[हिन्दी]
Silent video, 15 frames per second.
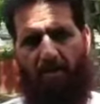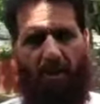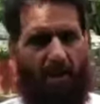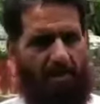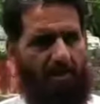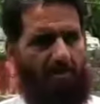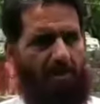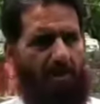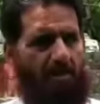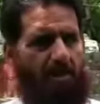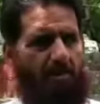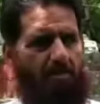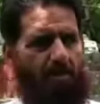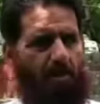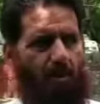लास्ट में
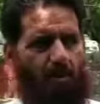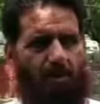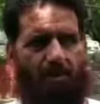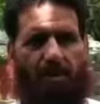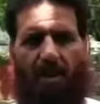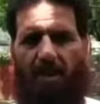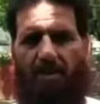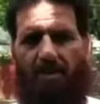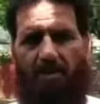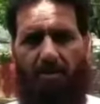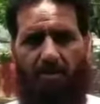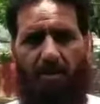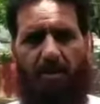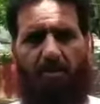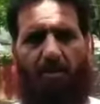जब थोड़ी सी आंधी
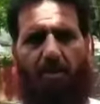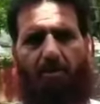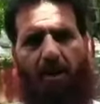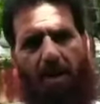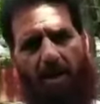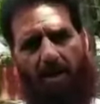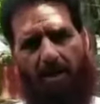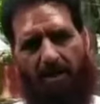रुक गई तो हम बाहर